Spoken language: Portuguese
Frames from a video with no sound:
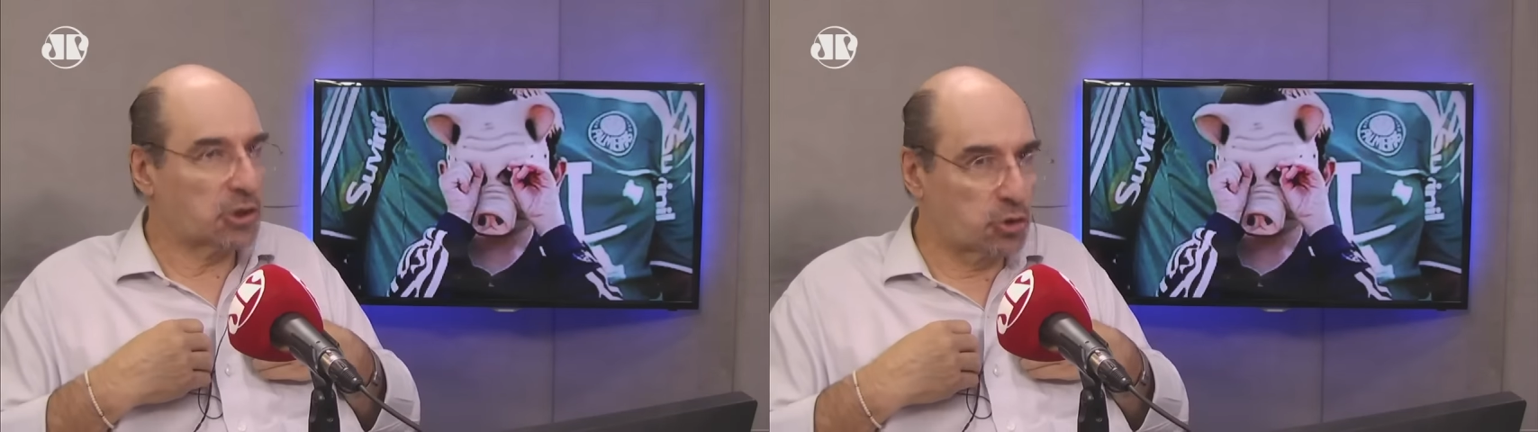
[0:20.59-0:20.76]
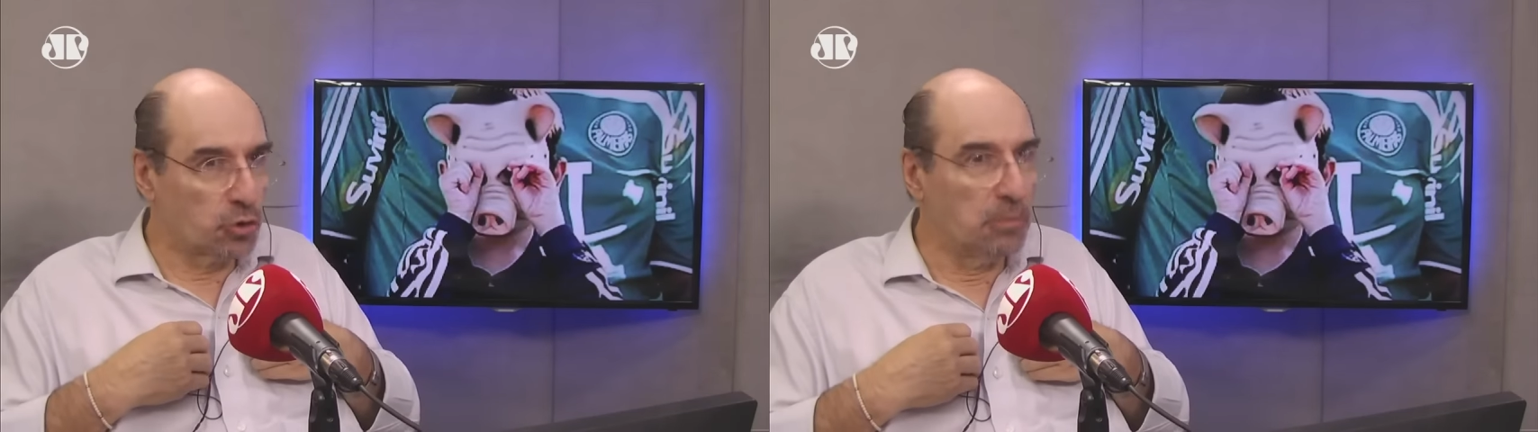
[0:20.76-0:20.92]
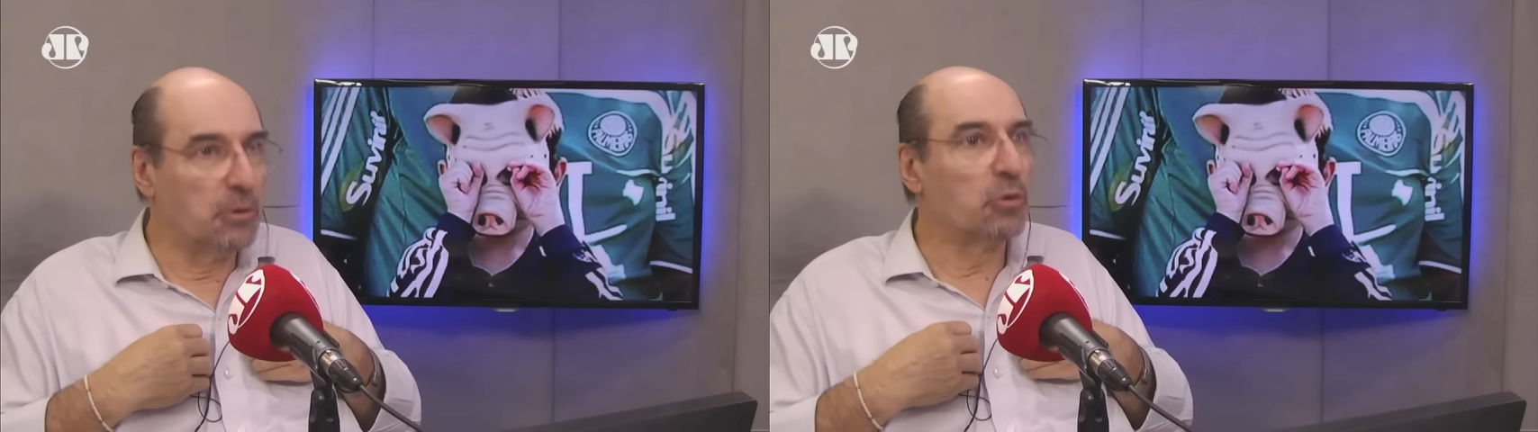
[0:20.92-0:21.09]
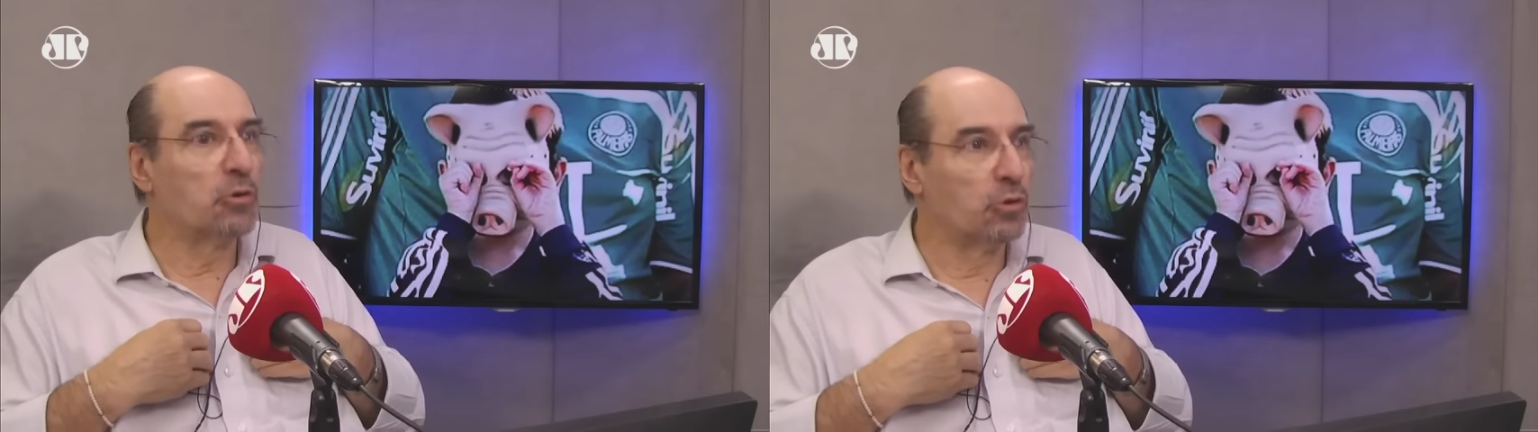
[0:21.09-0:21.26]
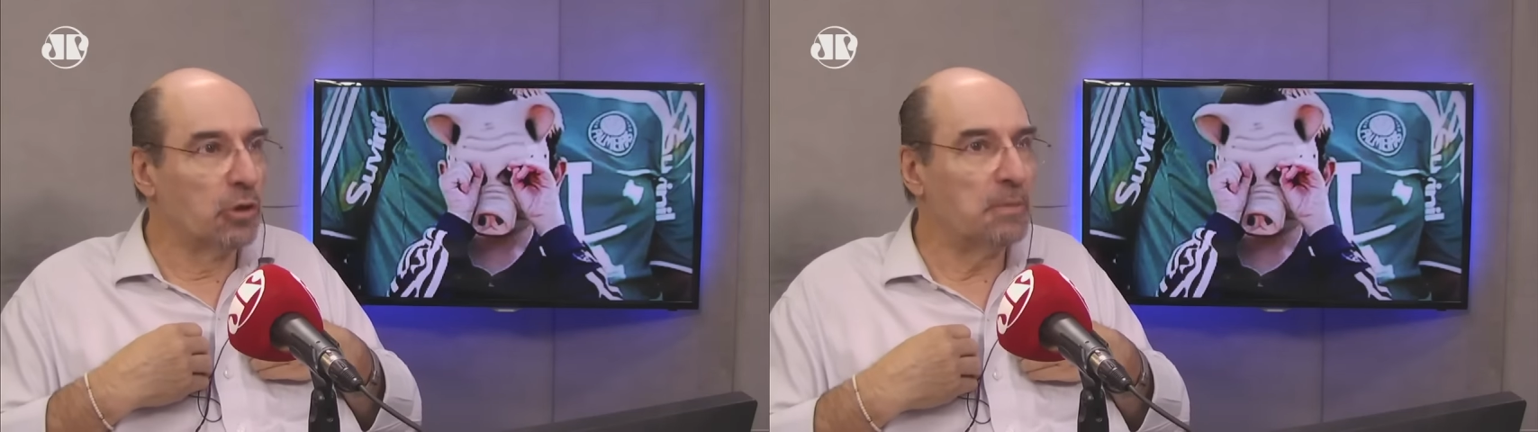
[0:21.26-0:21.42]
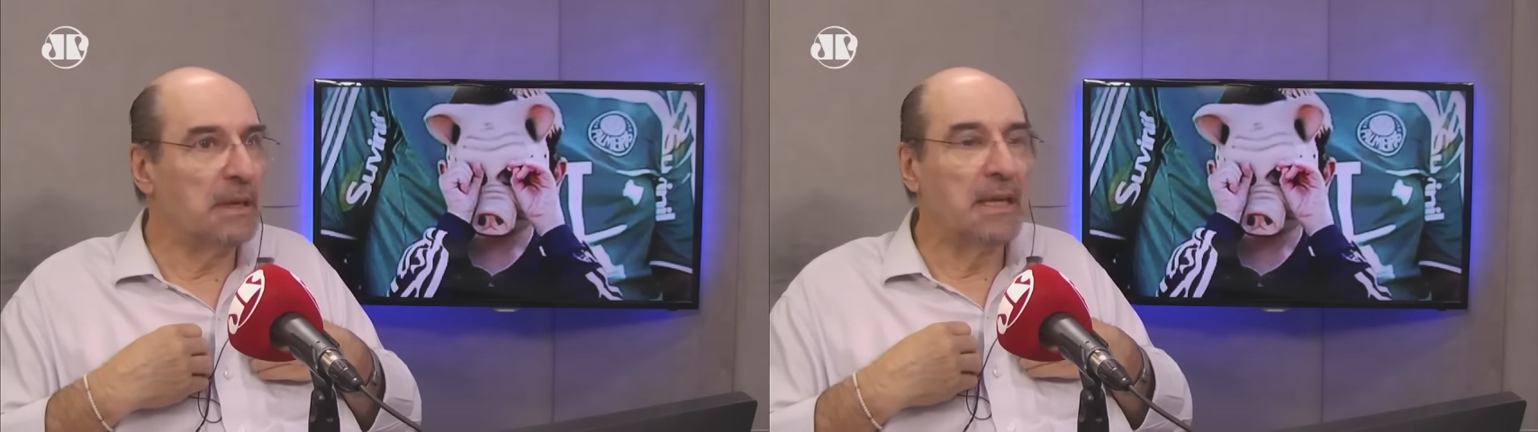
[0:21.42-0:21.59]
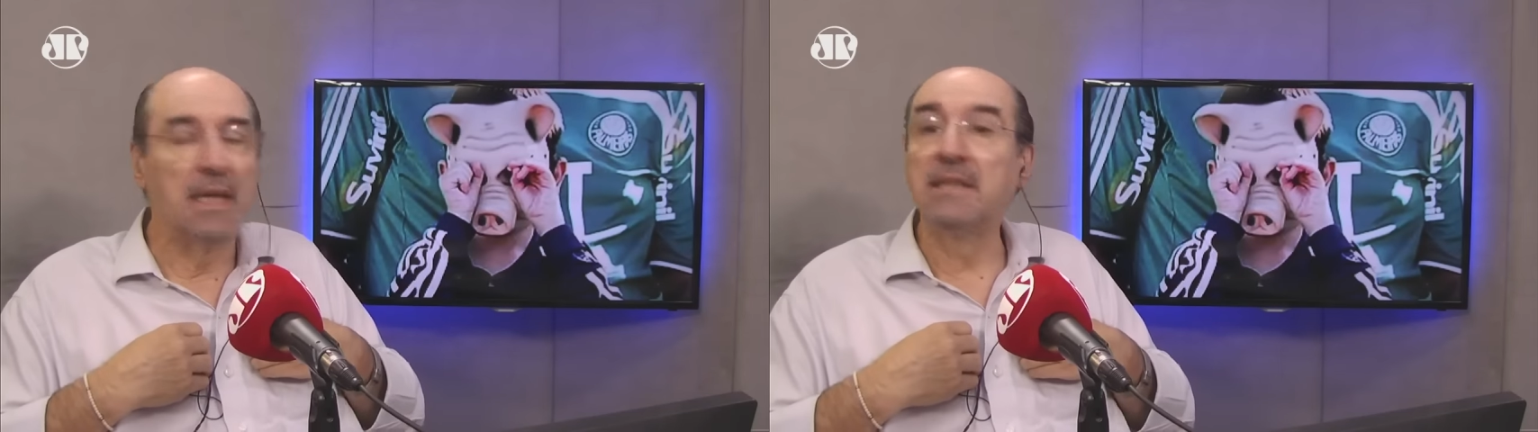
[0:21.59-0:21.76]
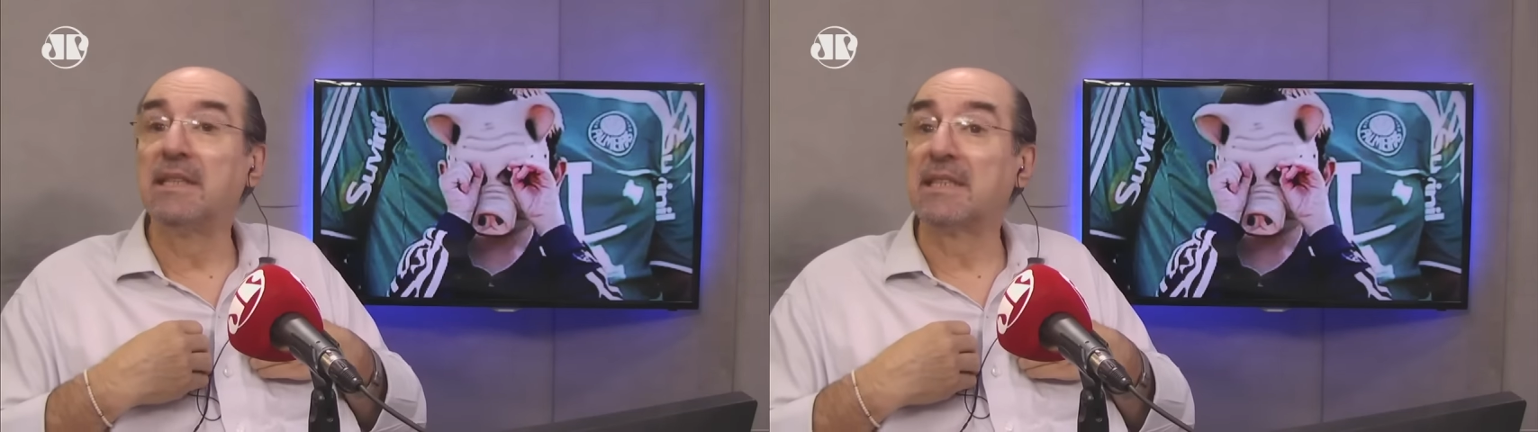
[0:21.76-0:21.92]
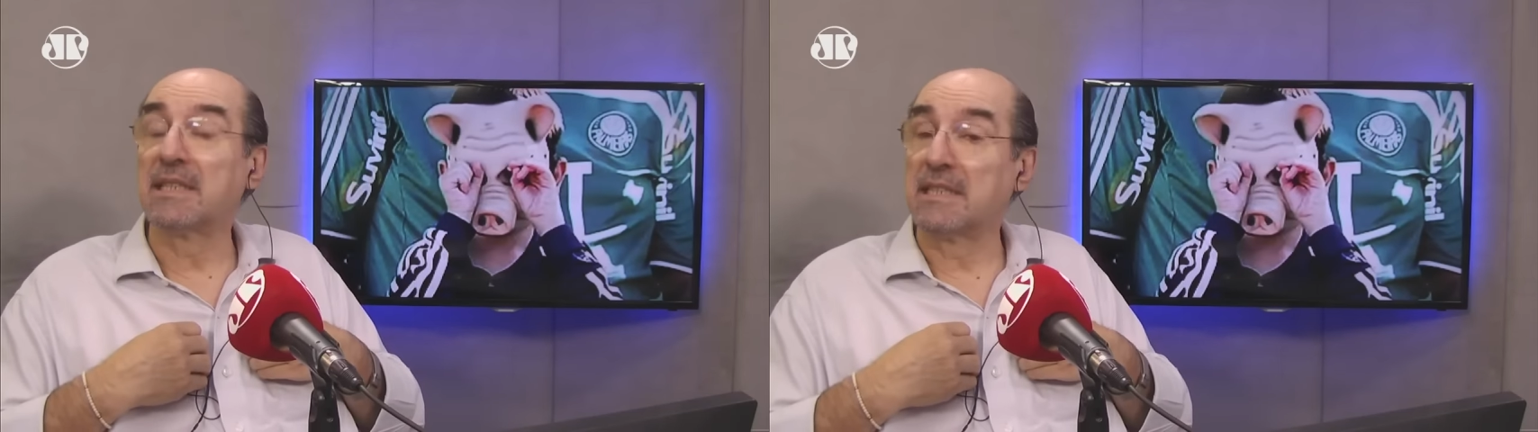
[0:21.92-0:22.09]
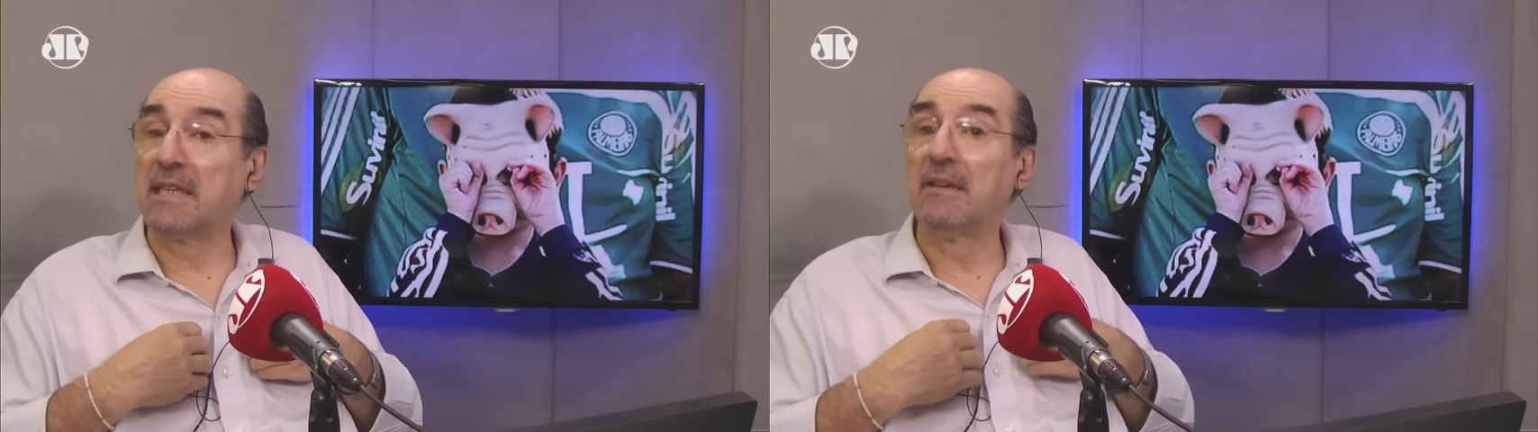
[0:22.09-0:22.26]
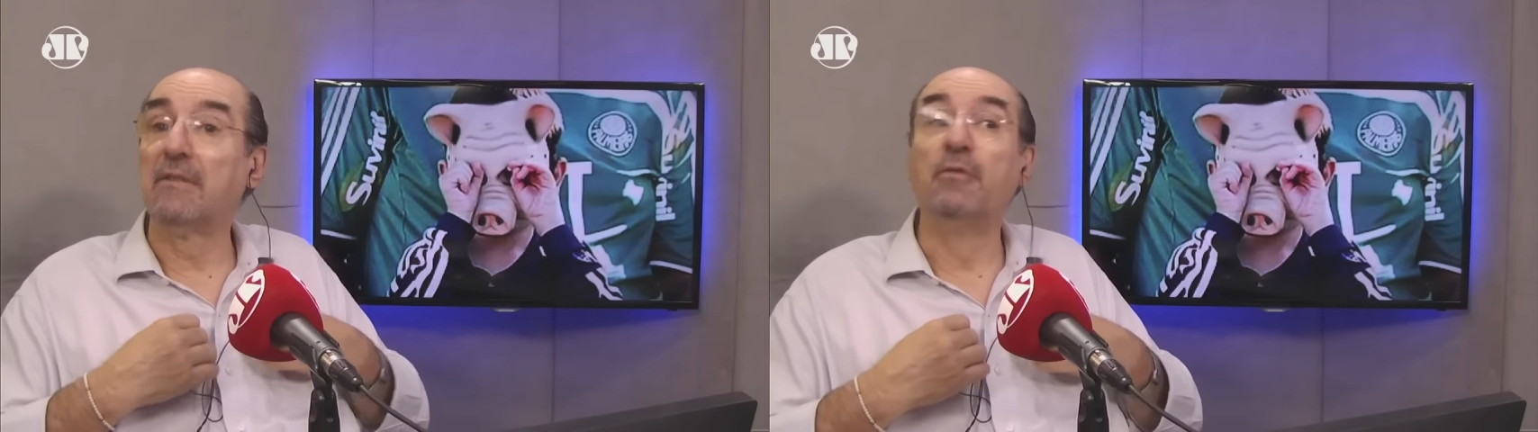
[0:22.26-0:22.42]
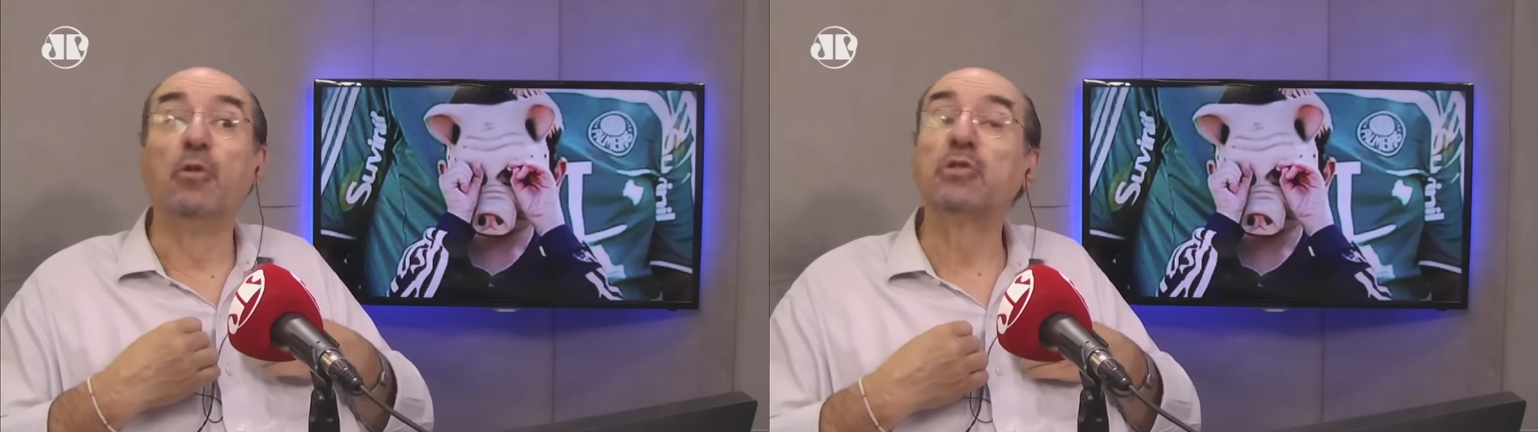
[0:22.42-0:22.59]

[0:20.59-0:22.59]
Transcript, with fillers: assume o clube e diz assim: